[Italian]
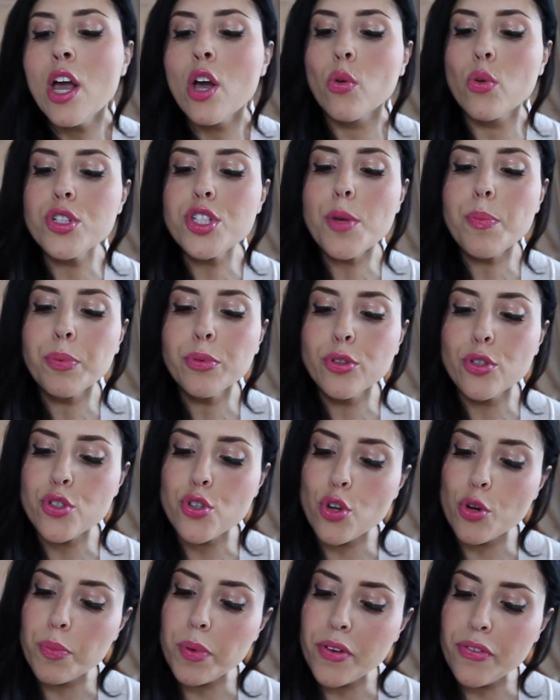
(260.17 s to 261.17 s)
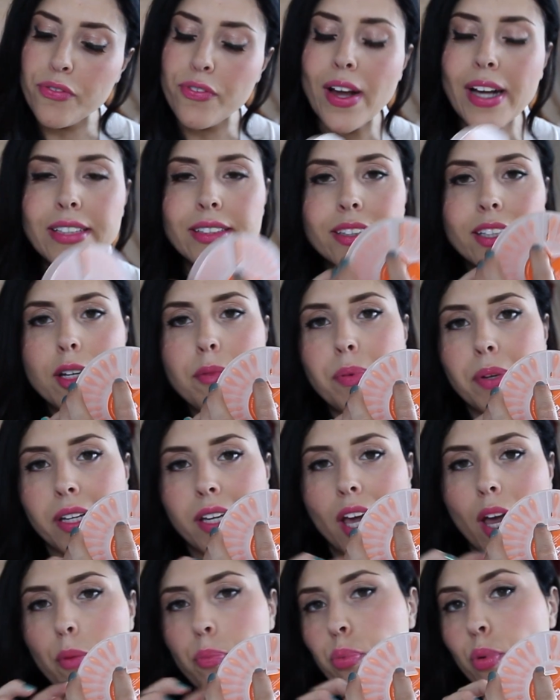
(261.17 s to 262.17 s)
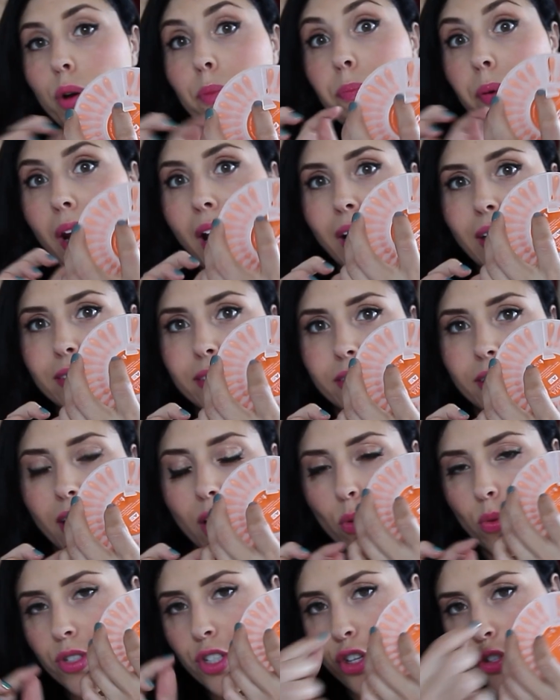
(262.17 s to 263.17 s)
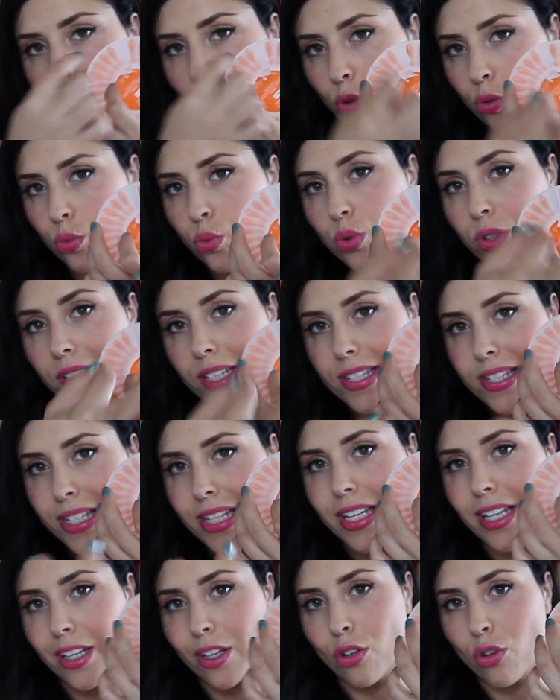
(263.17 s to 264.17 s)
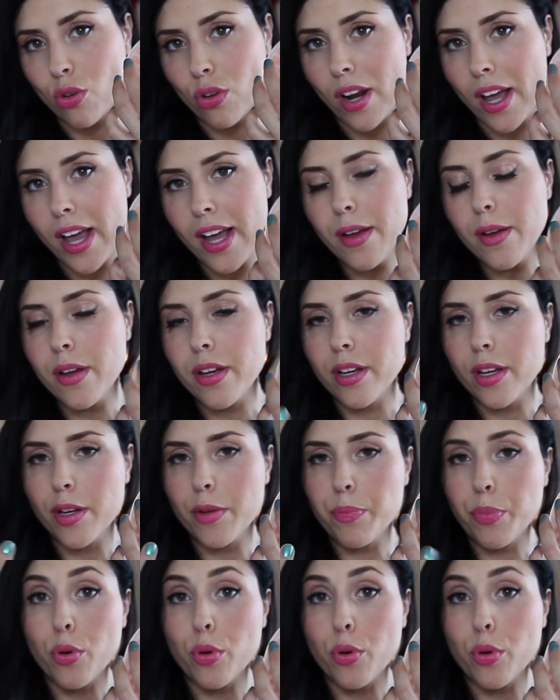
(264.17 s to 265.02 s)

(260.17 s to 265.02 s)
Queste appunto sono perfette perché puoi prendere, queste sono tutte singole, eh,